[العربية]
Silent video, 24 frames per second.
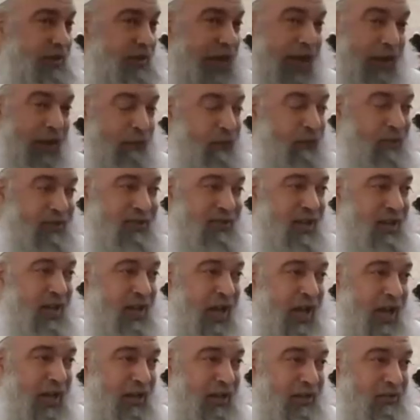هل في
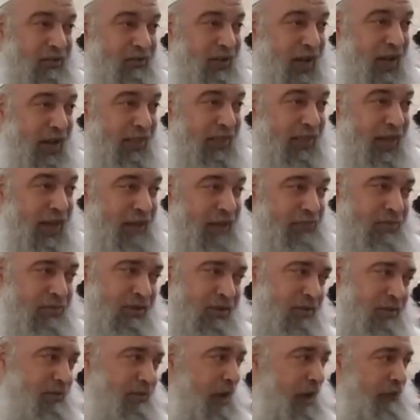صيحة في العذاب؟
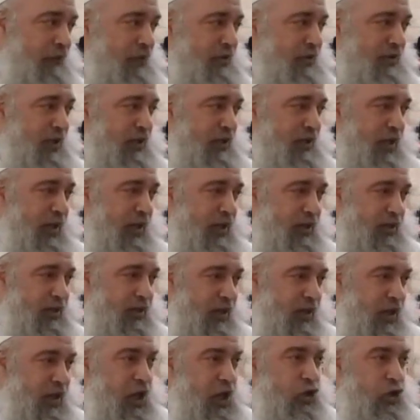ما في صيحة
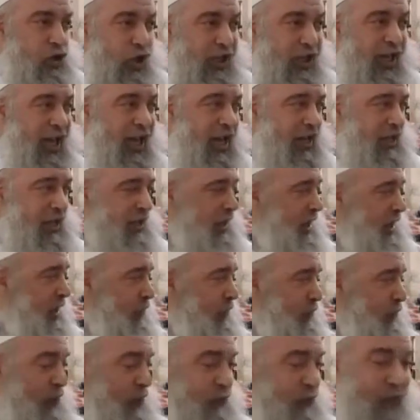عشان هيك
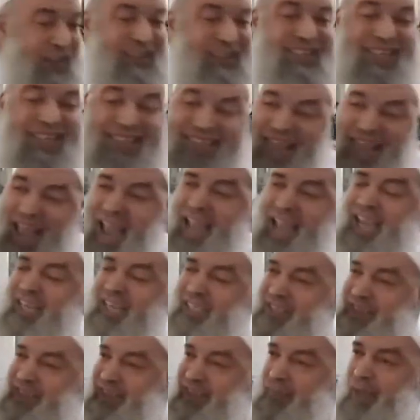في فترة آخر
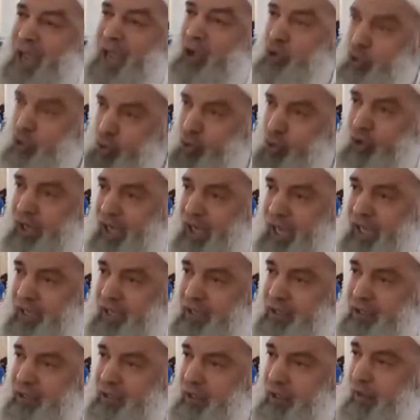الزمان كلها
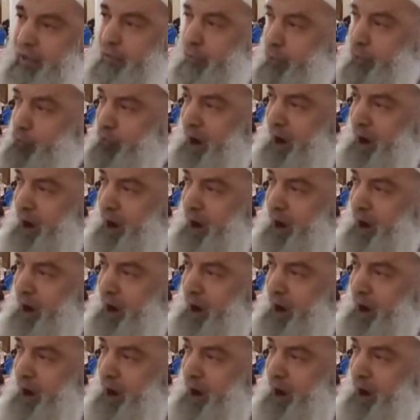من